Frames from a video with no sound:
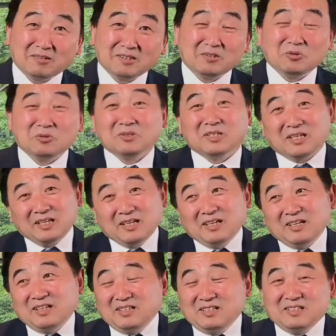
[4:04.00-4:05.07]
这东西。
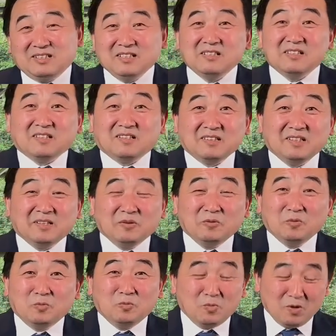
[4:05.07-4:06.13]
仅此而已，
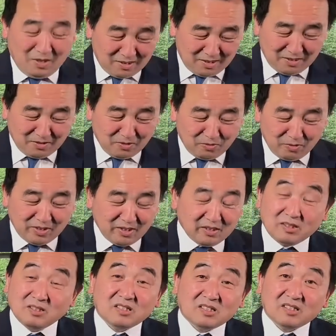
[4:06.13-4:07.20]
我我个人觉得
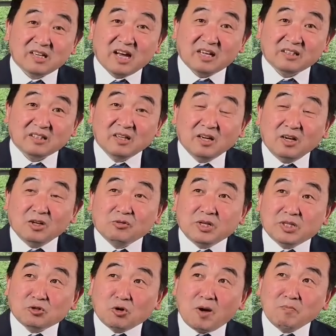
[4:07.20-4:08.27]
是这样所以
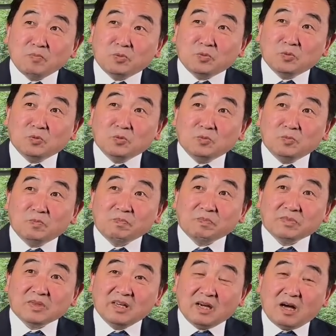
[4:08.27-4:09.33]
川普
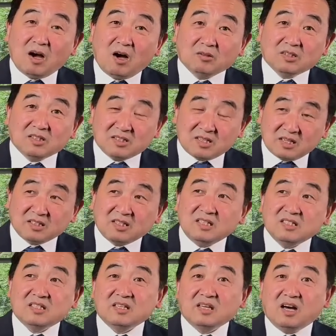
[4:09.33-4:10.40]
也好，德桑迪
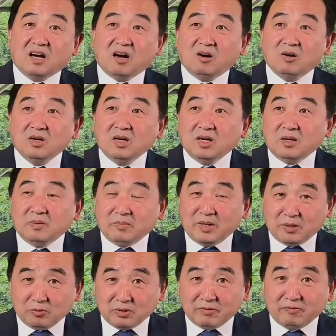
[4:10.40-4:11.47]
斯也好，美
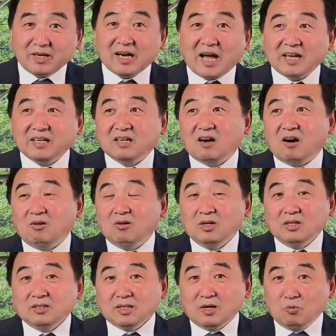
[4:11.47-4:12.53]
国的未来也好，
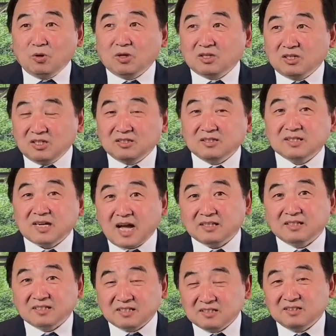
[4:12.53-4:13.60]
那我个人看
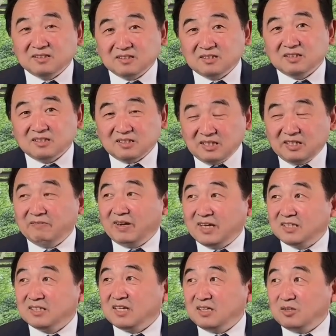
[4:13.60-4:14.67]
的更以为
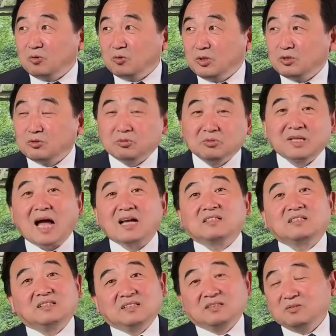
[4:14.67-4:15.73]
呢会出大
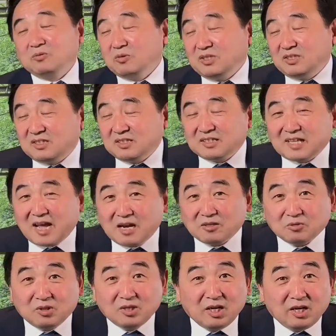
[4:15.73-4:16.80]
事情。我一直跟大家
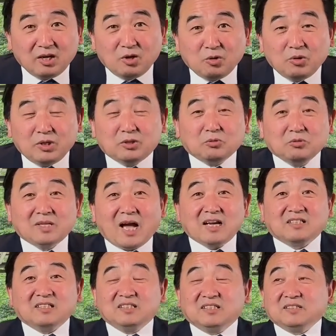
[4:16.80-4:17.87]
说会出大
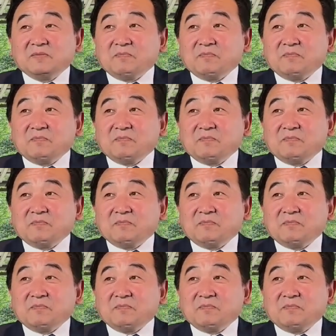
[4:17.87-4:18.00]
事情，